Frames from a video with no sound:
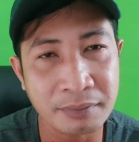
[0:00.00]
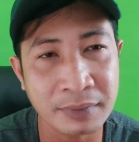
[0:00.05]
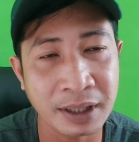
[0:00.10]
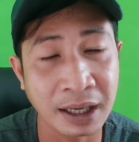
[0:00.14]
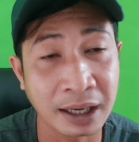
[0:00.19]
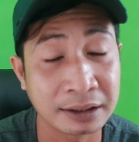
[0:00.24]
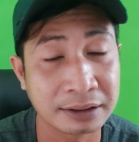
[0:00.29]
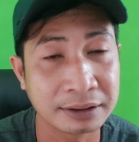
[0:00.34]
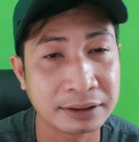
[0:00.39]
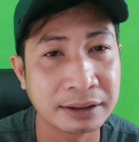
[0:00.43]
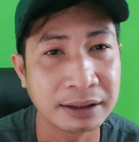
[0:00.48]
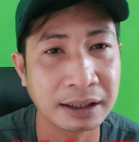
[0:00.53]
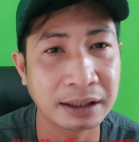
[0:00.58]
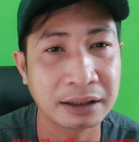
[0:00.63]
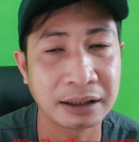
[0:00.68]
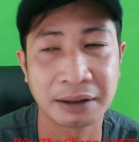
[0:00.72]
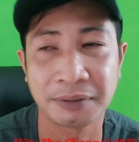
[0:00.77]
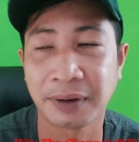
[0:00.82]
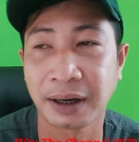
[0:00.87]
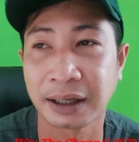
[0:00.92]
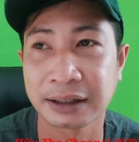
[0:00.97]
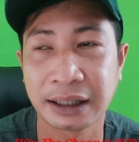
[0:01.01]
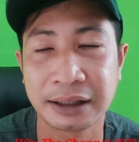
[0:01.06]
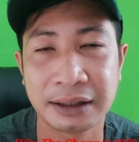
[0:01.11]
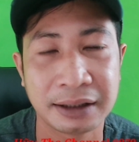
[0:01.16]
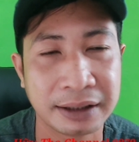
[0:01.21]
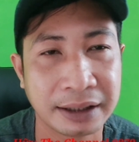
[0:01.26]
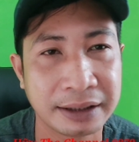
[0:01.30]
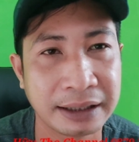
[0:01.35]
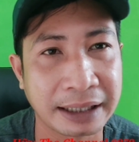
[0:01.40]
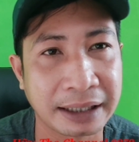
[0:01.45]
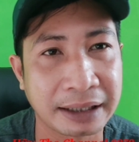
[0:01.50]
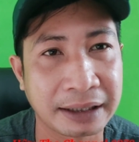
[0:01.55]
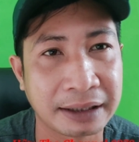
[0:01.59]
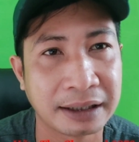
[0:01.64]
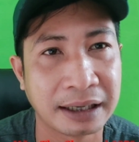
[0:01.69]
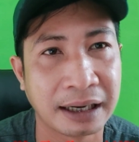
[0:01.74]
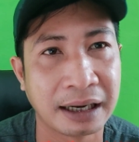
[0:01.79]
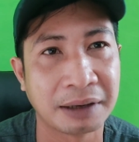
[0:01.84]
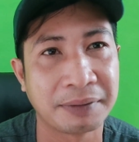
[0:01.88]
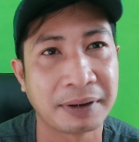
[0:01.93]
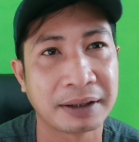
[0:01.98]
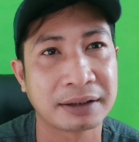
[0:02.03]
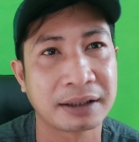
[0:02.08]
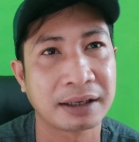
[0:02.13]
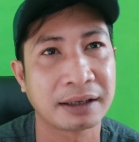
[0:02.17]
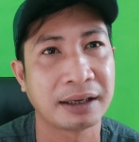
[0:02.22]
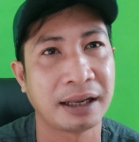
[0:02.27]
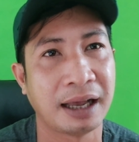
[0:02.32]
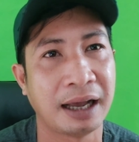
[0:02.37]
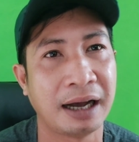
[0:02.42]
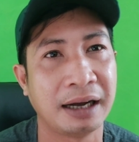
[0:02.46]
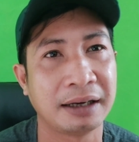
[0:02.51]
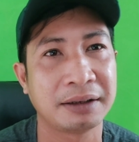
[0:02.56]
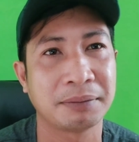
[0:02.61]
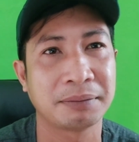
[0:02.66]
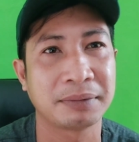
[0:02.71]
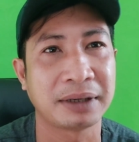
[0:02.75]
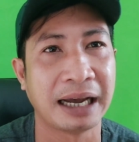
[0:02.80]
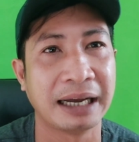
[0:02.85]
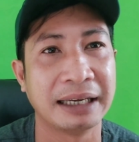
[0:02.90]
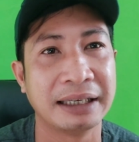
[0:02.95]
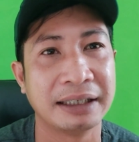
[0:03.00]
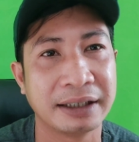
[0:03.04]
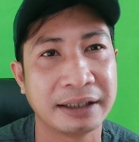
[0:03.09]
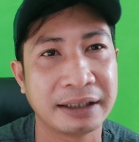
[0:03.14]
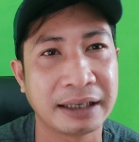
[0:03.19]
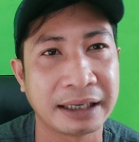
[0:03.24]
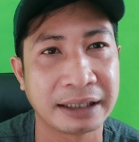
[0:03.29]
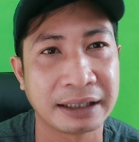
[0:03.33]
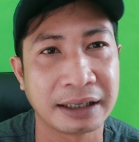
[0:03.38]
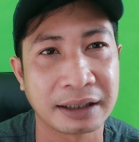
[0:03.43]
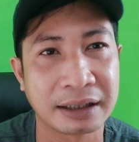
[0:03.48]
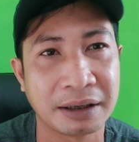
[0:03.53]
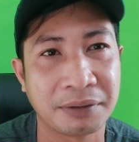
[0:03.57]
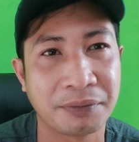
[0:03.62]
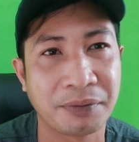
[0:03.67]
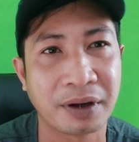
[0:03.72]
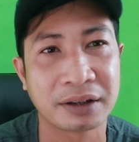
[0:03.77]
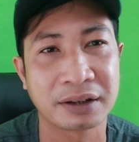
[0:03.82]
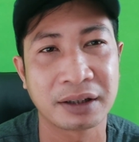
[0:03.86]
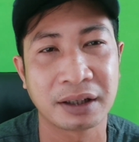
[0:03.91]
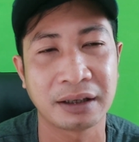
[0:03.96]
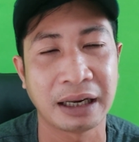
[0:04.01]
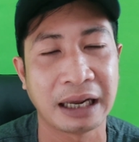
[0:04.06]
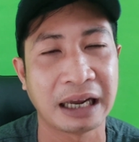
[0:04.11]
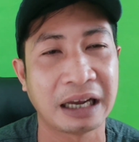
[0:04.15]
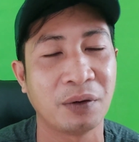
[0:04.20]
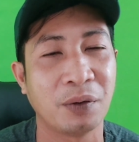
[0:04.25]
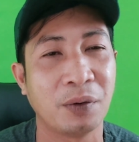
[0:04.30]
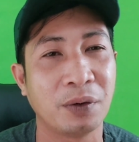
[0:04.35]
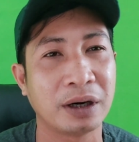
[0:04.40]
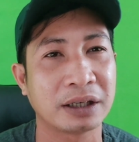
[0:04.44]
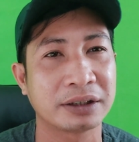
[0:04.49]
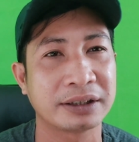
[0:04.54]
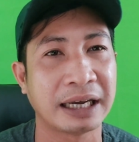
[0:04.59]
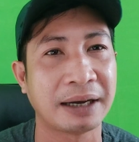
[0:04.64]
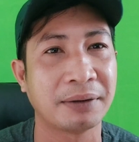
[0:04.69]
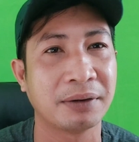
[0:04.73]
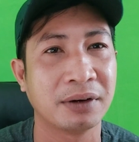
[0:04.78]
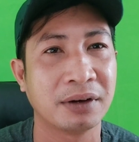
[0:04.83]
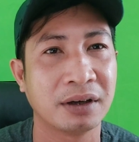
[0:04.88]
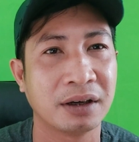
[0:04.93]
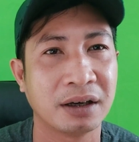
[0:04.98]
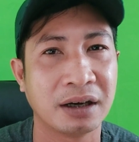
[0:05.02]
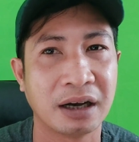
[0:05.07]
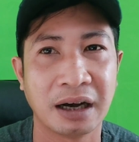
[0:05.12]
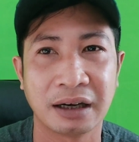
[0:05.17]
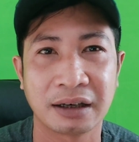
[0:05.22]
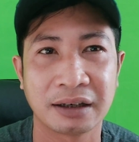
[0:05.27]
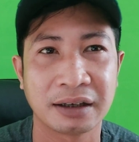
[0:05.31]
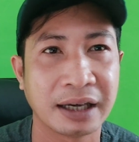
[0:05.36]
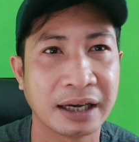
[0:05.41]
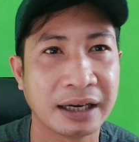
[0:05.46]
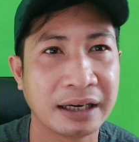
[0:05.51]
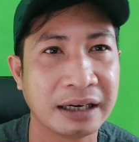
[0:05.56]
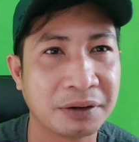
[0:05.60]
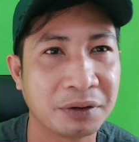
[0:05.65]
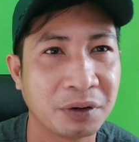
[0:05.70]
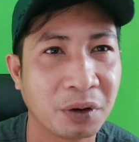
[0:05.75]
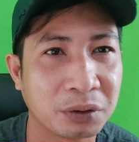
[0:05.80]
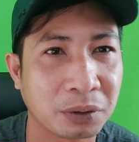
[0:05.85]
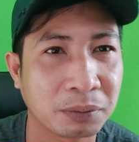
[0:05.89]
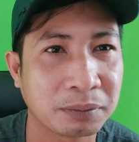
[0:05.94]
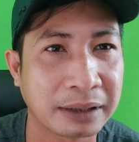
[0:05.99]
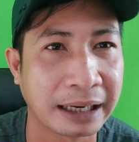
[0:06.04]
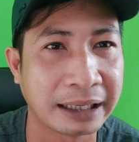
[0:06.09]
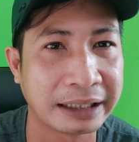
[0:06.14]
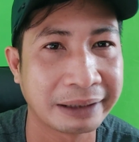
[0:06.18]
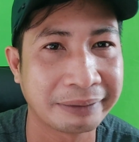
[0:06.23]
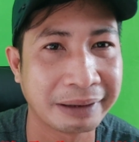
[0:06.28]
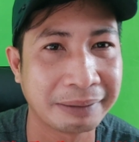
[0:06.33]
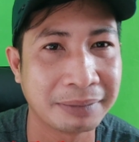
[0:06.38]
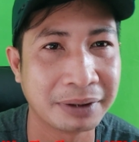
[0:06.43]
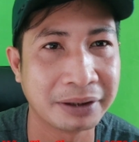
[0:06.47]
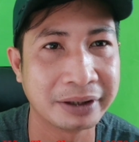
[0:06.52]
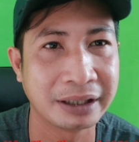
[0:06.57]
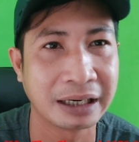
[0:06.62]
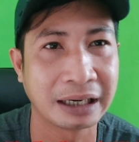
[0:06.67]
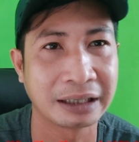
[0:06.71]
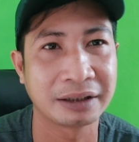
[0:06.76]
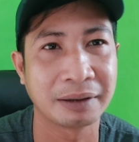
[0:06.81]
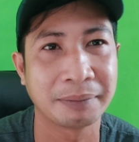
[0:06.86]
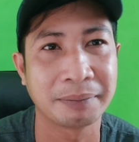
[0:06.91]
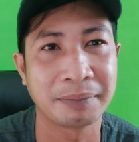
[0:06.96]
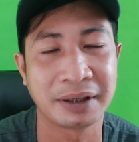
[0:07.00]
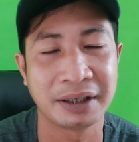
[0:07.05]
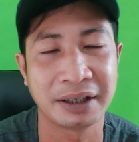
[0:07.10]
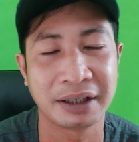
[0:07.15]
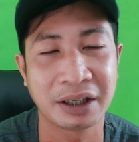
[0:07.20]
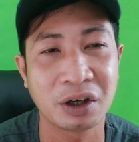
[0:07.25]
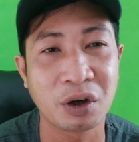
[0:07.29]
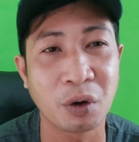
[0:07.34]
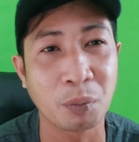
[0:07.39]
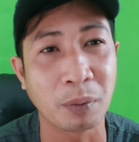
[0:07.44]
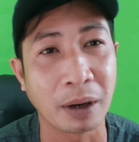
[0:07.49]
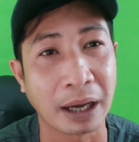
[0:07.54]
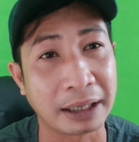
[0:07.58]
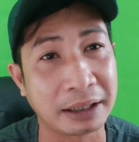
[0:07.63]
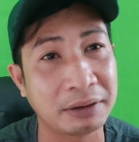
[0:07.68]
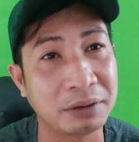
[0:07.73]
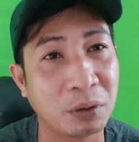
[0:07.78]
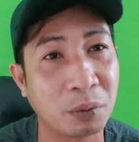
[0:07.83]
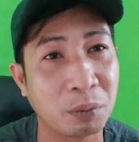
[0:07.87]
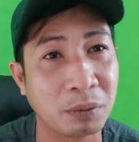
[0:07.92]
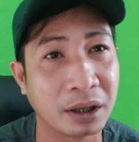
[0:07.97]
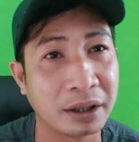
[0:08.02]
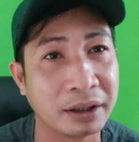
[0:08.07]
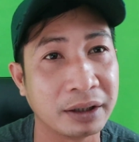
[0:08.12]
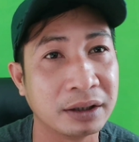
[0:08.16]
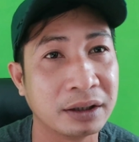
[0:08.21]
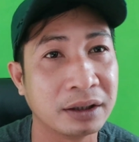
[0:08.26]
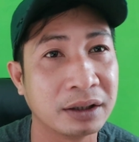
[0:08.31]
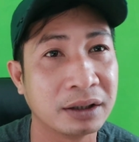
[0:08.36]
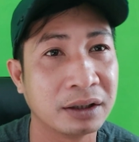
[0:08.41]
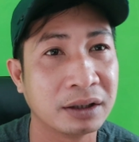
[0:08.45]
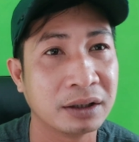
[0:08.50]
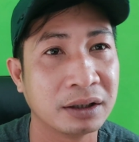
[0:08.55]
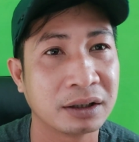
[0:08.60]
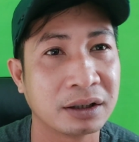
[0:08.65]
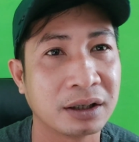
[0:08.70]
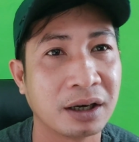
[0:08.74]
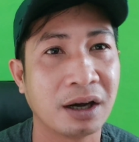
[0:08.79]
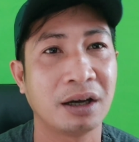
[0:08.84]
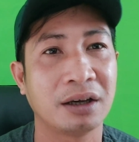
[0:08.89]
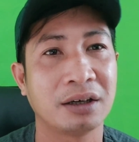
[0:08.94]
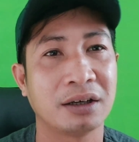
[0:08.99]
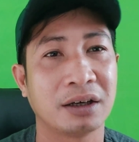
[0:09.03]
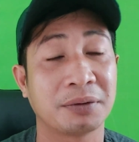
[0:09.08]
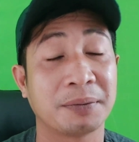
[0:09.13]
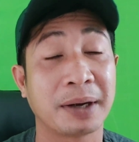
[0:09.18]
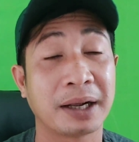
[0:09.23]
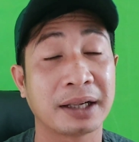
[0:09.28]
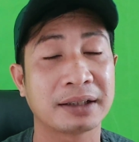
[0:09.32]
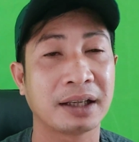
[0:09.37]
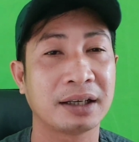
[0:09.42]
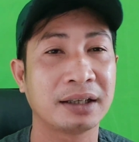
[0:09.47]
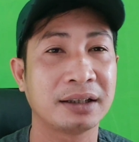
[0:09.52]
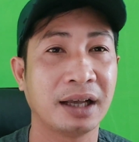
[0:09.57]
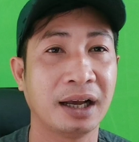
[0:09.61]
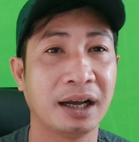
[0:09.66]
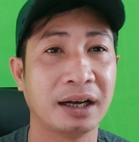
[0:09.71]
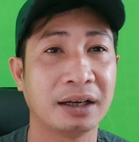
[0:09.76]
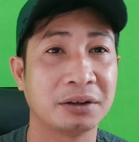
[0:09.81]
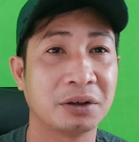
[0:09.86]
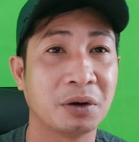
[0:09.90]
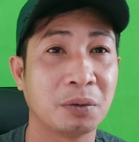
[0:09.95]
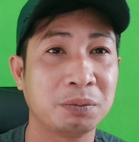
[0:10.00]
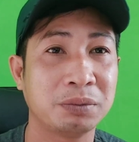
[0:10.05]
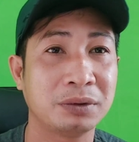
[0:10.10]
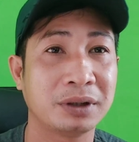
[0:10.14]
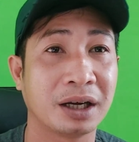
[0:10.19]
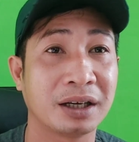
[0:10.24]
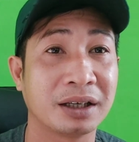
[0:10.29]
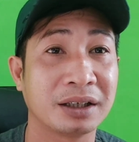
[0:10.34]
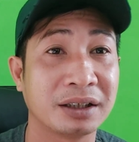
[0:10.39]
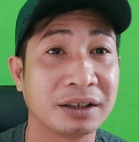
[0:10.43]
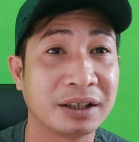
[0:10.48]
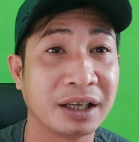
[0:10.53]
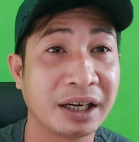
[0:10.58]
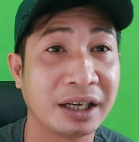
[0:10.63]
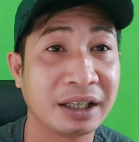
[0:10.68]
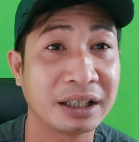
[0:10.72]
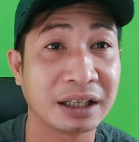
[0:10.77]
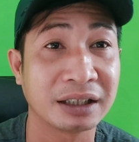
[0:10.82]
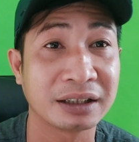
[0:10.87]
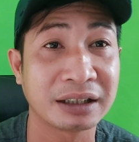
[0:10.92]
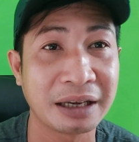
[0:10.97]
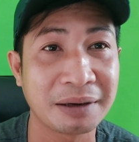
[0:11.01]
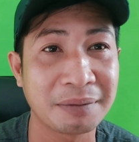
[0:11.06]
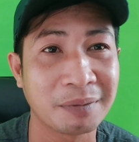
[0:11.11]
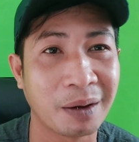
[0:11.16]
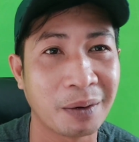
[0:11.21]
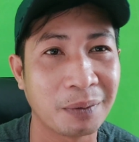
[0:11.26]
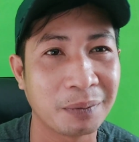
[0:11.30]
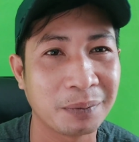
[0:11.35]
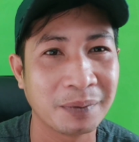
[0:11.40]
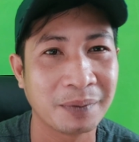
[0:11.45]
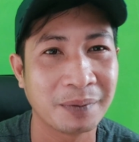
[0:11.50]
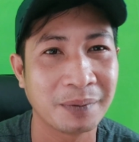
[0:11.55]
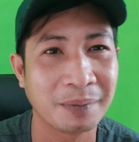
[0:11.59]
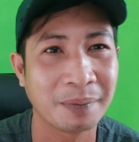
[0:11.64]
À, đưa lên là phân tích như thế này, à, phân tích là ở trong trại như thế này, hoặc là phân tích ăn uống ra sao, à, có thể là vô trong trại T ba mươi là chụp là những cái khung ảnh khung hình đó, rồi phân tích ở đúng từng chi từng tiết một.